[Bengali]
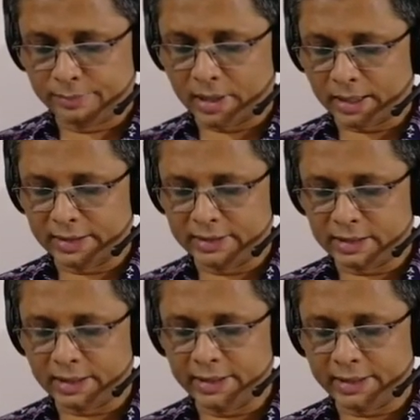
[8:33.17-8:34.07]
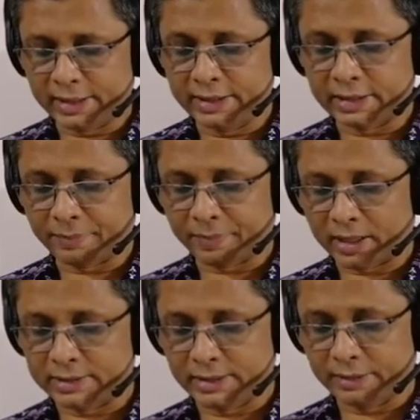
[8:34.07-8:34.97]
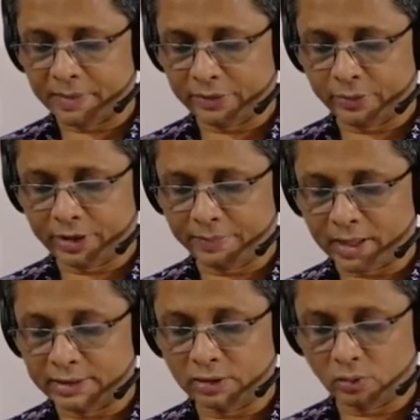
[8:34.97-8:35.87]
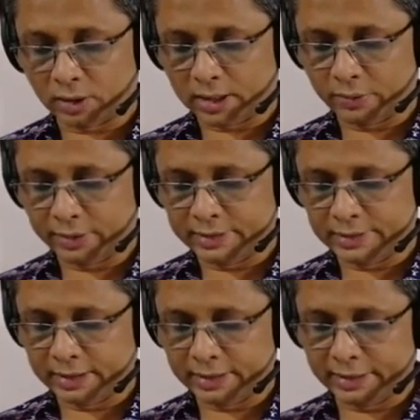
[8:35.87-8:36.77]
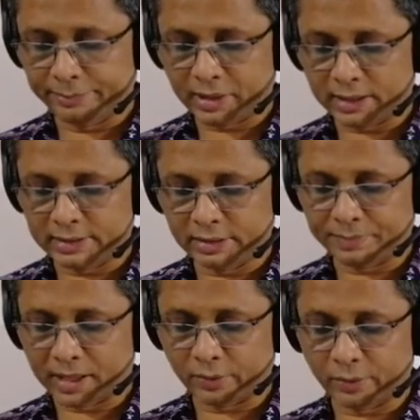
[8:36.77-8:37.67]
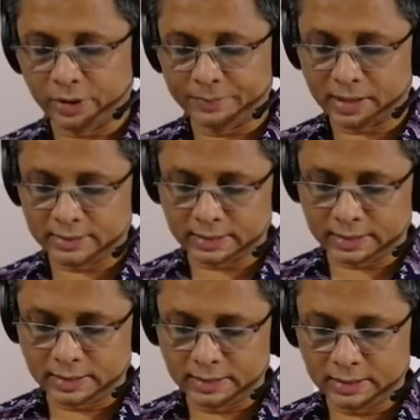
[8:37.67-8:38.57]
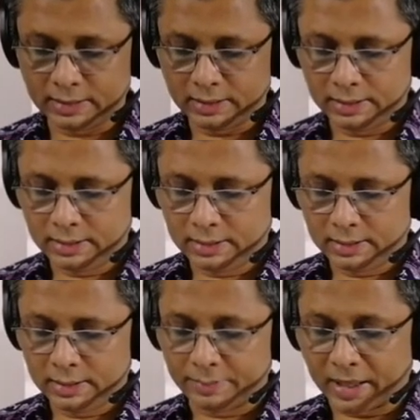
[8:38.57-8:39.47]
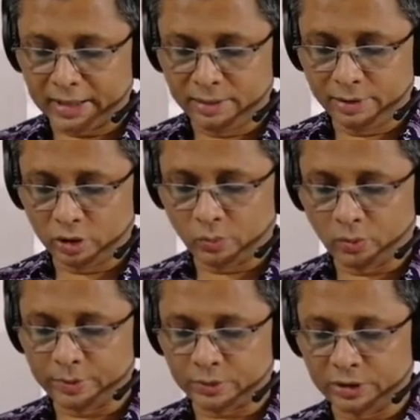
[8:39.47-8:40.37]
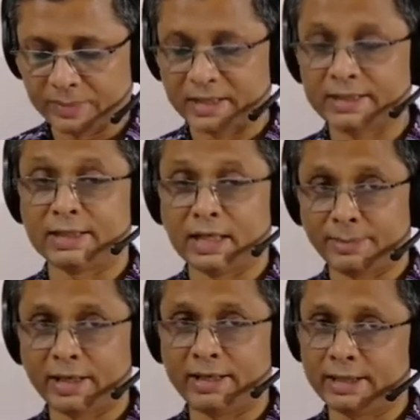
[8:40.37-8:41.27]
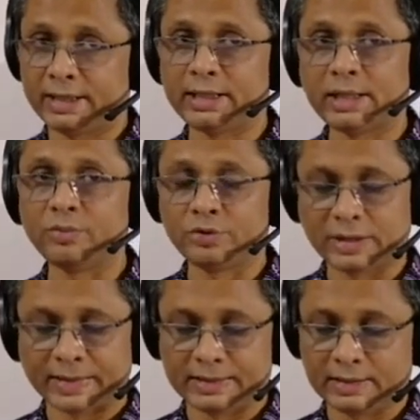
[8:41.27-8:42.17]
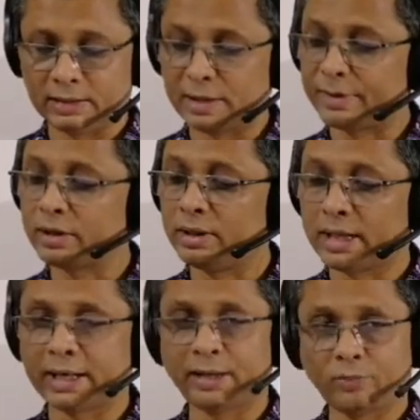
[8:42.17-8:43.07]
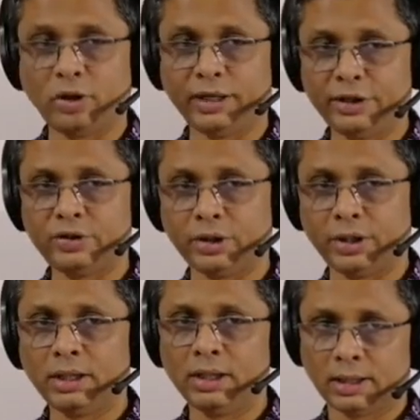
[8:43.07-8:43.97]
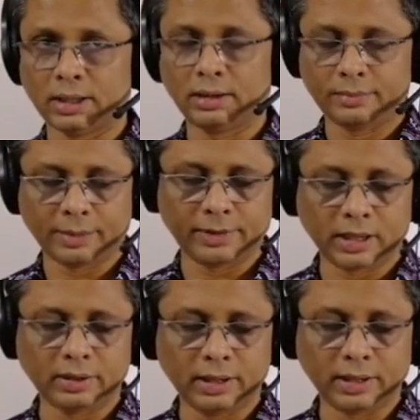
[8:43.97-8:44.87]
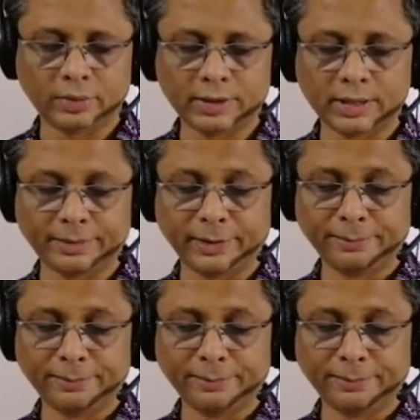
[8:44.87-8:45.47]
বাগানের চারিদিকে ইটের প্রাচীর পাথরের প্রাচীর তোলা হয়েছে এই প্রাচীর পার হয়ে বাচ্চারা বাগানের ভিতর প্রবেশ করতে পারছে না আমরা এটা দেখে এটাই বুঝতে পারছি তো আমরা লেখাটা পড়লে নিশ্চয়ই ব্যাপারটা আরও ক্লিয়ার হয়ে যাবে